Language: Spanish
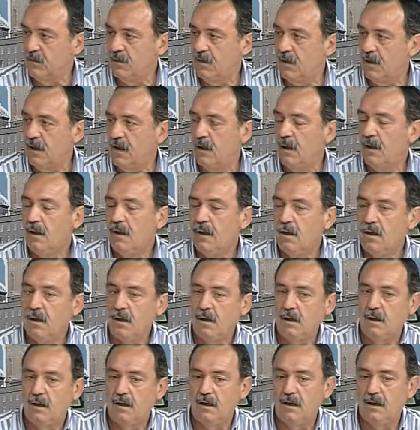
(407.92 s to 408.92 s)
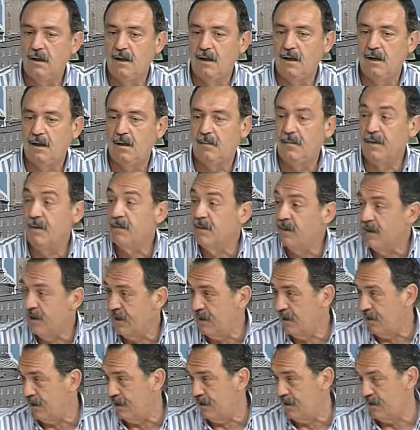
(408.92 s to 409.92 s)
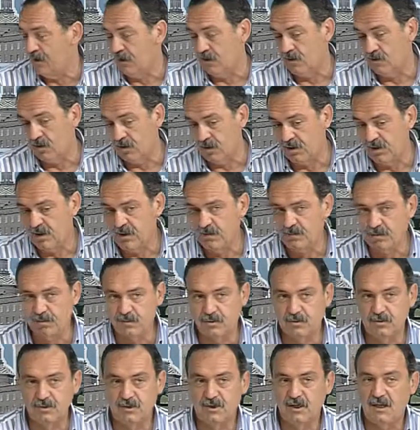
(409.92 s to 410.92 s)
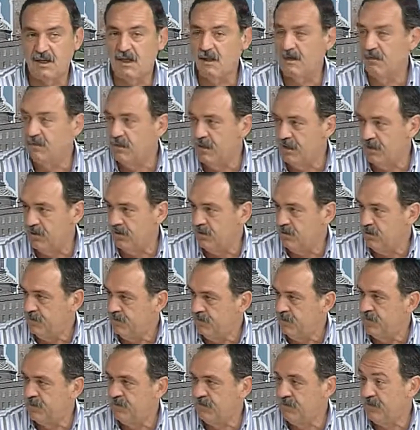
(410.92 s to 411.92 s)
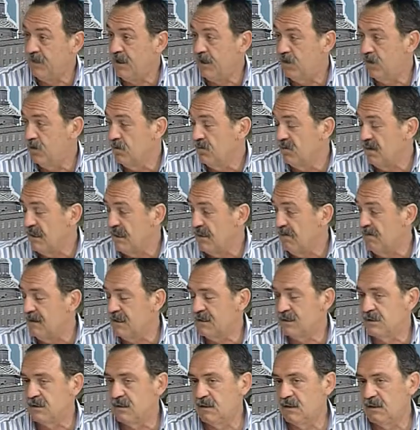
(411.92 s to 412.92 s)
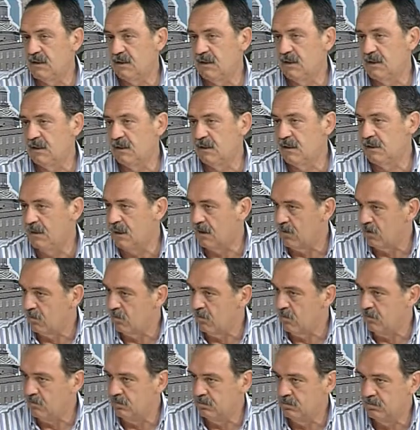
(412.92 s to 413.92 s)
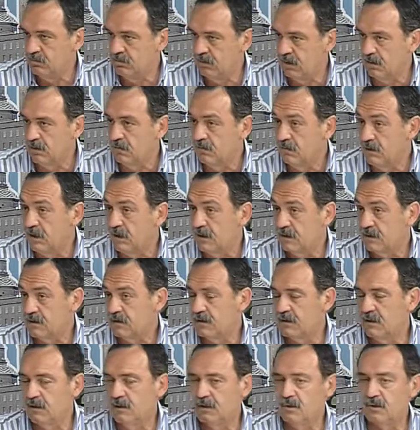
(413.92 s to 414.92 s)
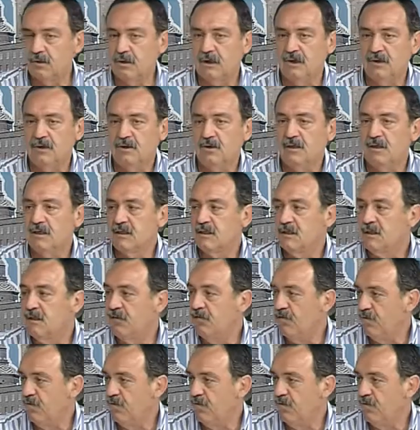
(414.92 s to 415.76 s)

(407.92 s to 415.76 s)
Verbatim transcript: la primera y conocida por todos es la de miedo. Miedo, además, en, algunas eh, ocasiones infundado.